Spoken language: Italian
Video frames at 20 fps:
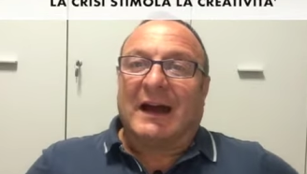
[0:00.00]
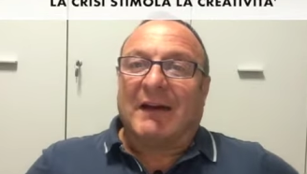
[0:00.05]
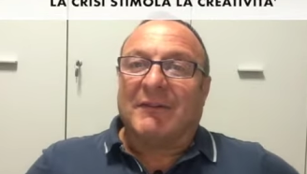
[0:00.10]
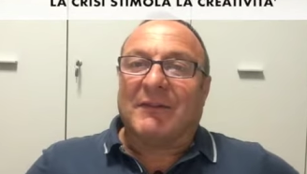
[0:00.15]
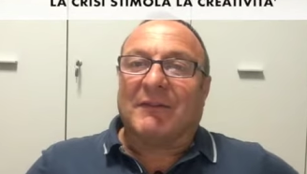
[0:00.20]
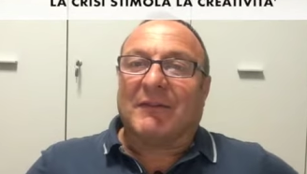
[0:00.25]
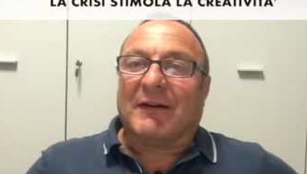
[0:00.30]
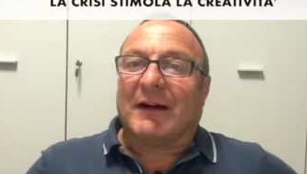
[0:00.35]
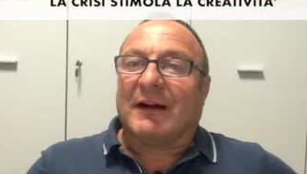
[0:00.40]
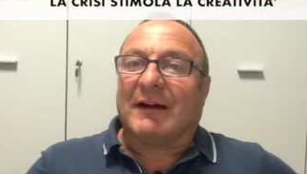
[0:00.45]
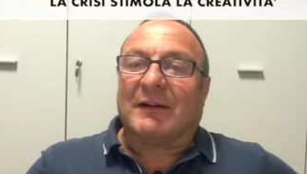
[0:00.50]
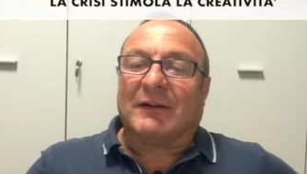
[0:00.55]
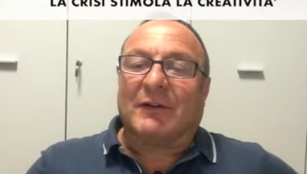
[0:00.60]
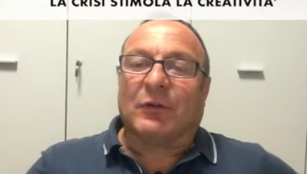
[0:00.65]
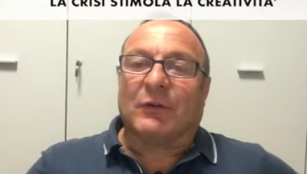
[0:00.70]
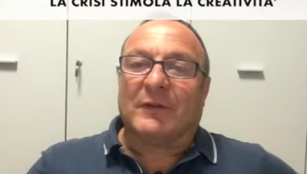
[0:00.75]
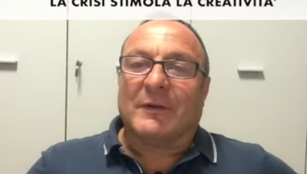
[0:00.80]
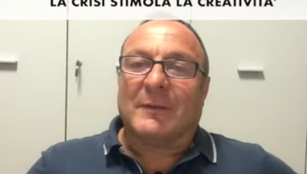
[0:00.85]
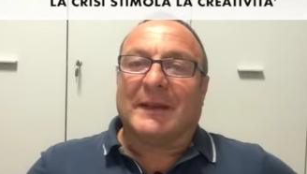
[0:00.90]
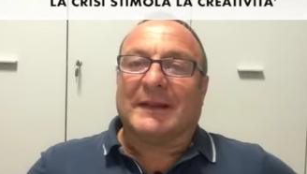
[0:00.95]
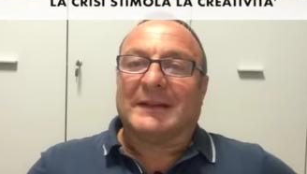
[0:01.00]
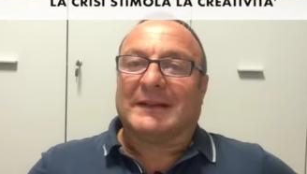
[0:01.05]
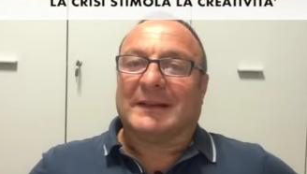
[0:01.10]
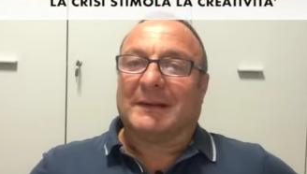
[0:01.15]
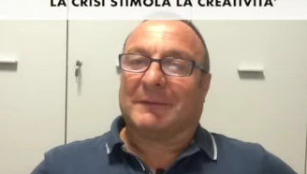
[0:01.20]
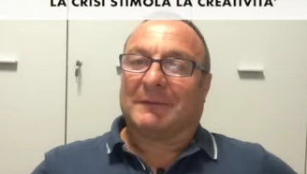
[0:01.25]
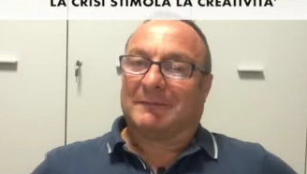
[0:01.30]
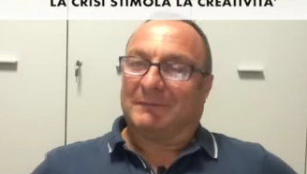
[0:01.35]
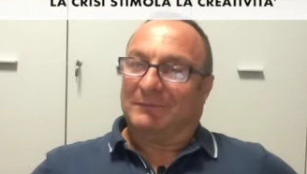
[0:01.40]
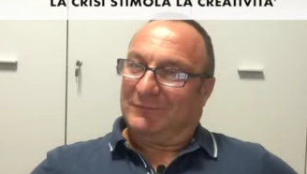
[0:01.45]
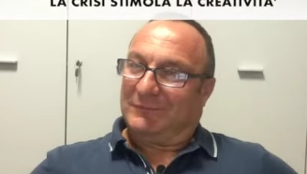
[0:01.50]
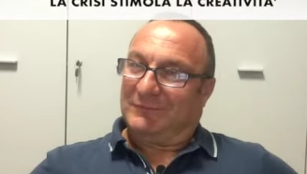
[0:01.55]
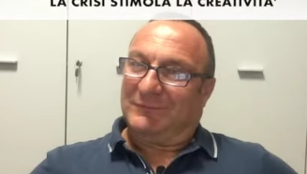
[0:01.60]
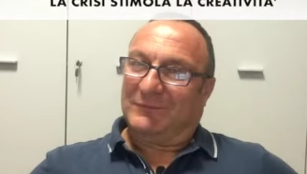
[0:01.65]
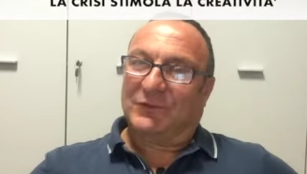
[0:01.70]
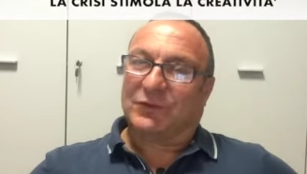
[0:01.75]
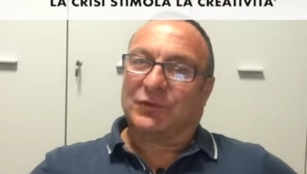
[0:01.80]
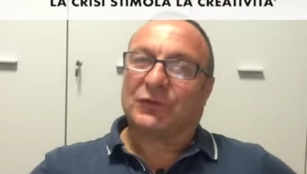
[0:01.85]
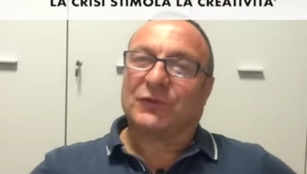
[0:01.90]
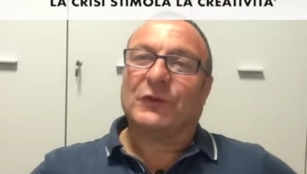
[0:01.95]
aveva ovviamente
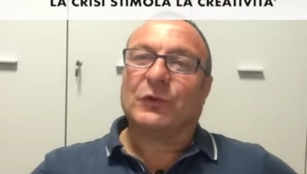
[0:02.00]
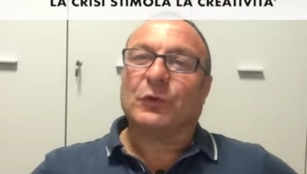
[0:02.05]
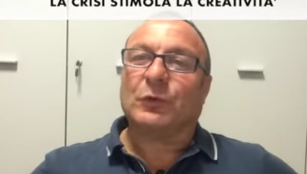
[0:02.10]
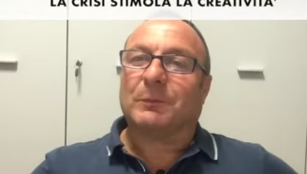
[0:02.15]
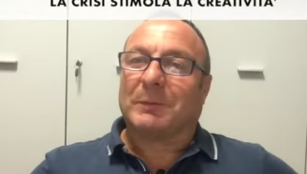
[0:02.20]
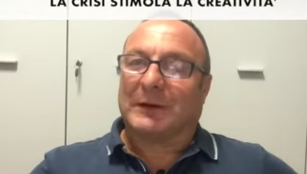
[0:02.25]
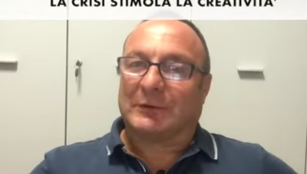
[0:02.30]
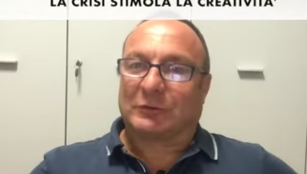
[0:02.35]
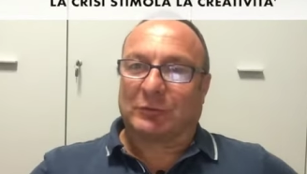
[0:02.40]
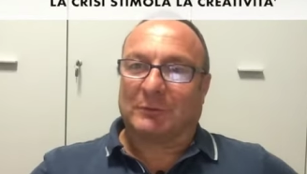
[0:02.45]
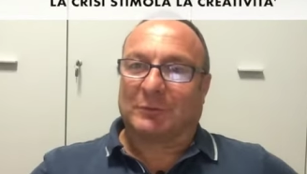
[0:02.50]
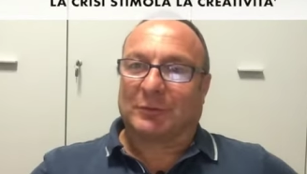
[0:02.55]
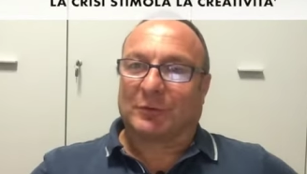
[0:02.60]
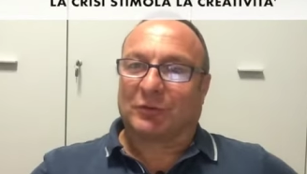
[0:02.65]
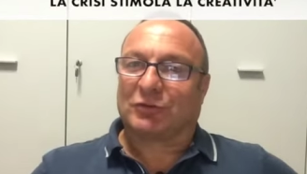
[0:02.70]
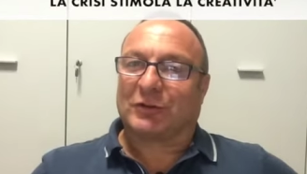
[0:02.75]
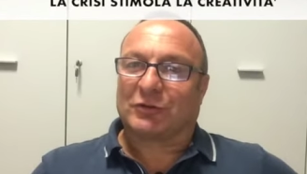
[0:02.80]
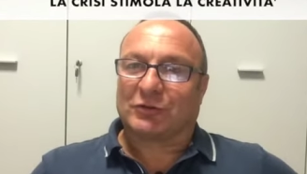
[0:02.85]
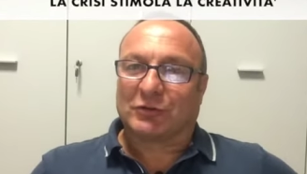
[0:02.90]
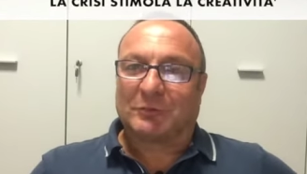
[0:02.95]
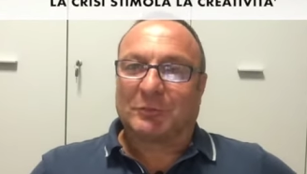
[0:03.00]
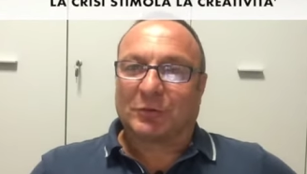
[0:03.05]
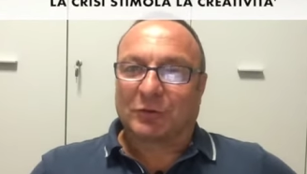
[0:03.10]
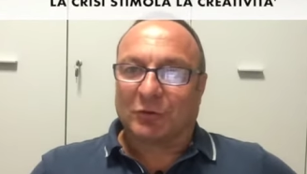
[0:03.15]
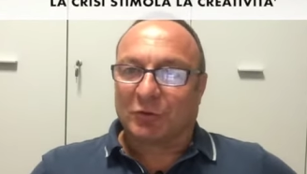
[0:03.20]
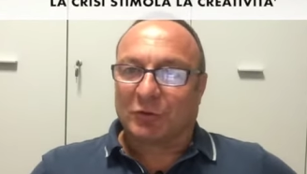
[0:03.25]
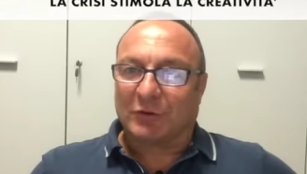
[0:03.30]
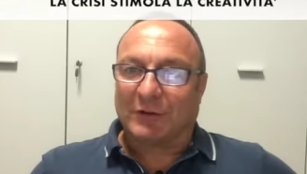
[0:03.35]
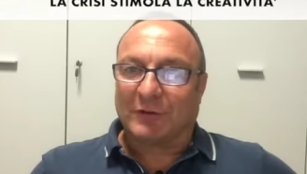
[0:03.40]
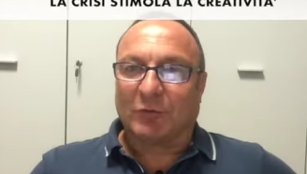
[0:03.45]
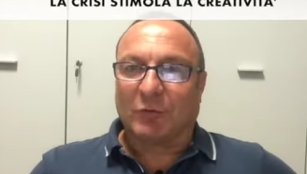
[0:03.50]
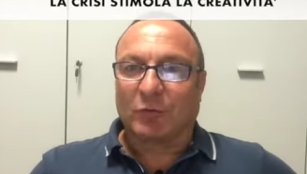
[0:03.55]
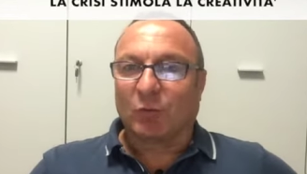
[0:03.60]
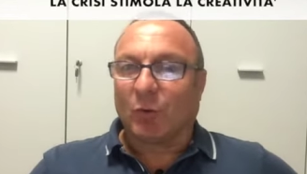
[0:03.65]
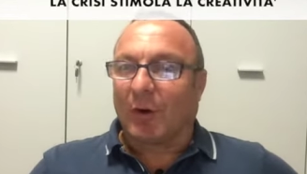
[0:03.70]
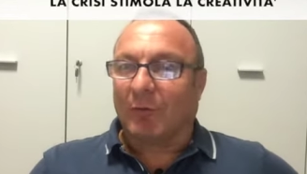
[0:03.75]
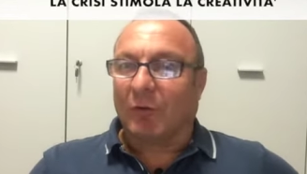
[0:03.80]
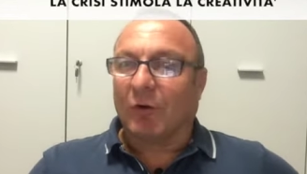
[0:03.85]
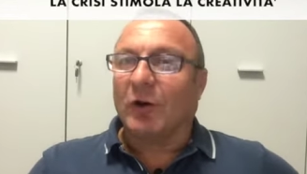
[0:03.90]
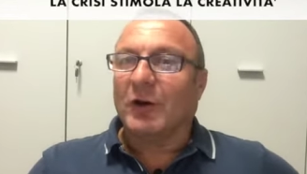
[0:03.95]
mm, sviluppato un processo produttivo
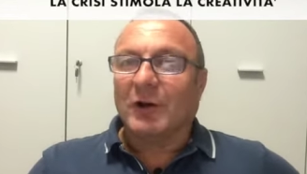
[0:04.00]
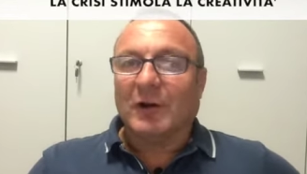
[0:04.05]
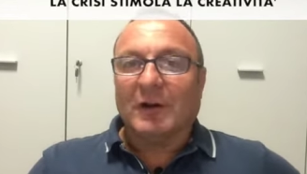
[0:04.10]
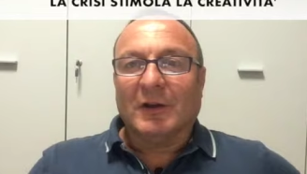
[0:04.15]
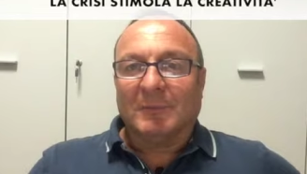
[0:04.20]
nuovo